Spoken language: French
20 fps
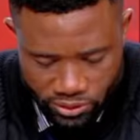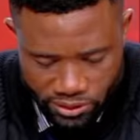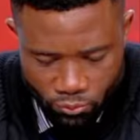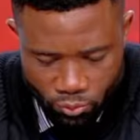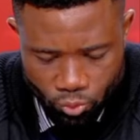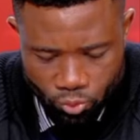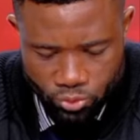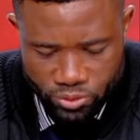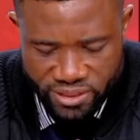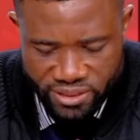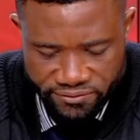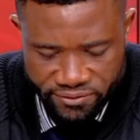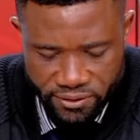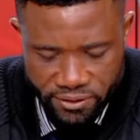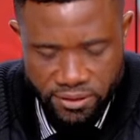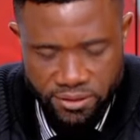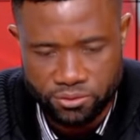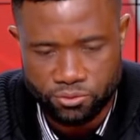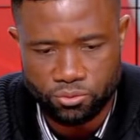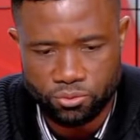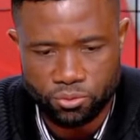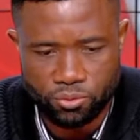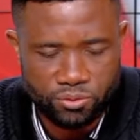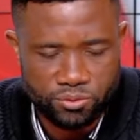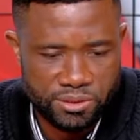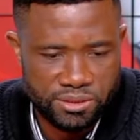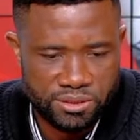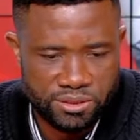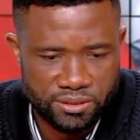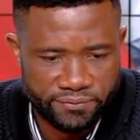le Cameroun avait hein, sur le
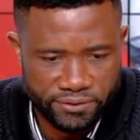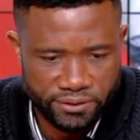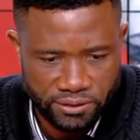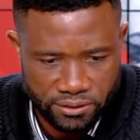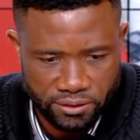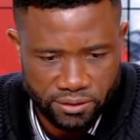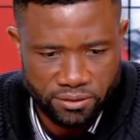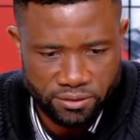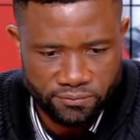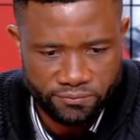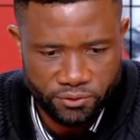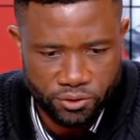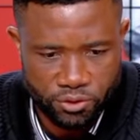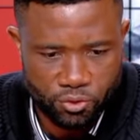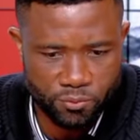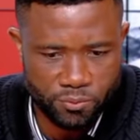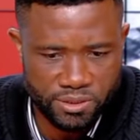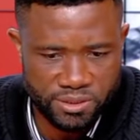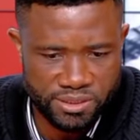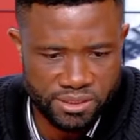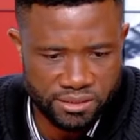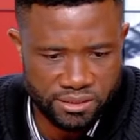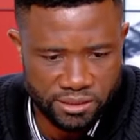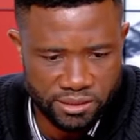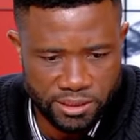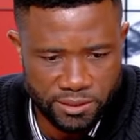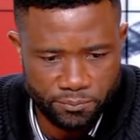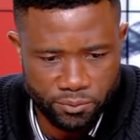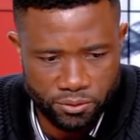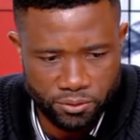continent africain. Franchement, cette
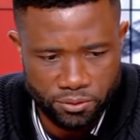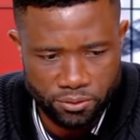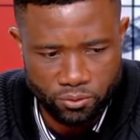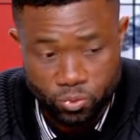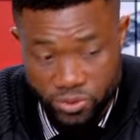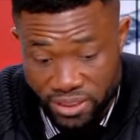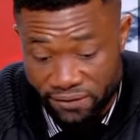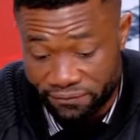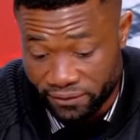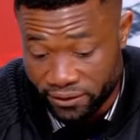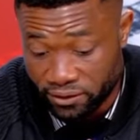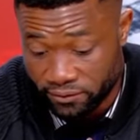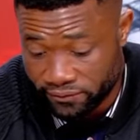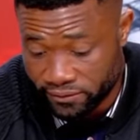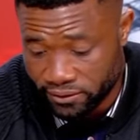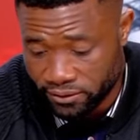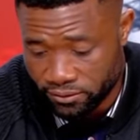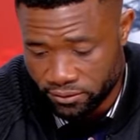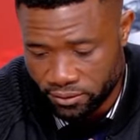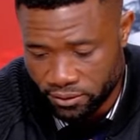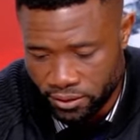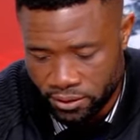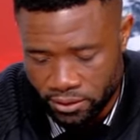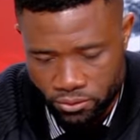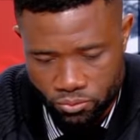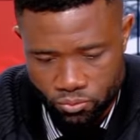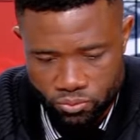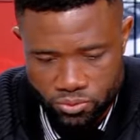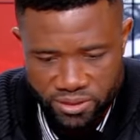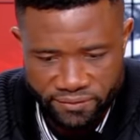équipe euh, nous a fait rêver.
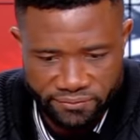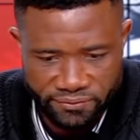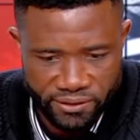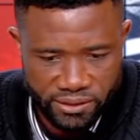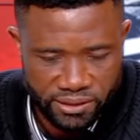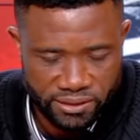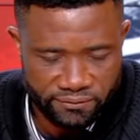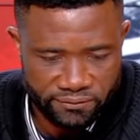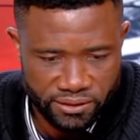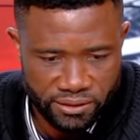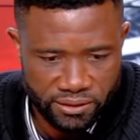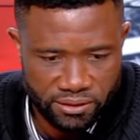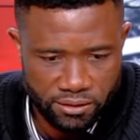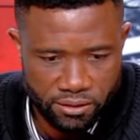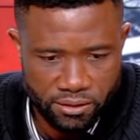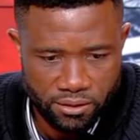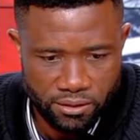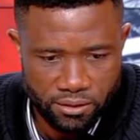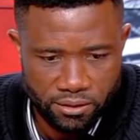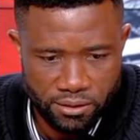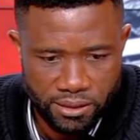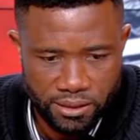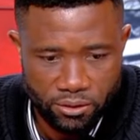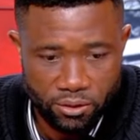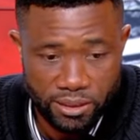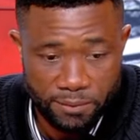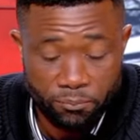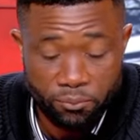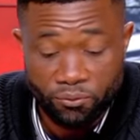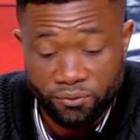Nous a fait rêver. Euh,
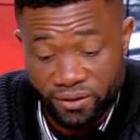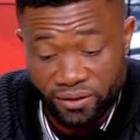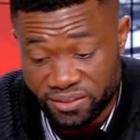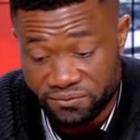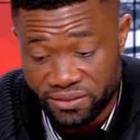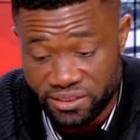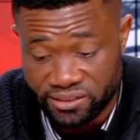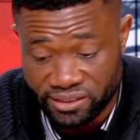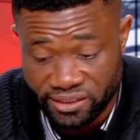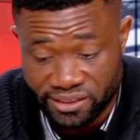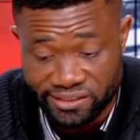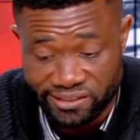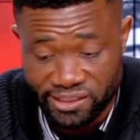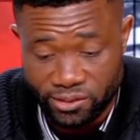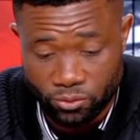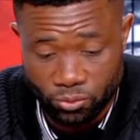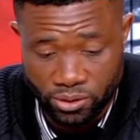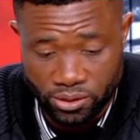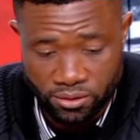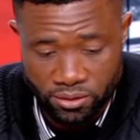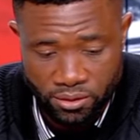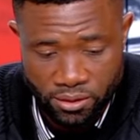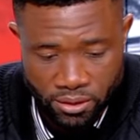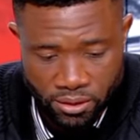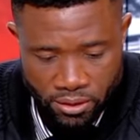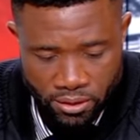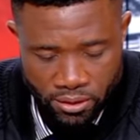alors, elle pouvait arriver très très loin.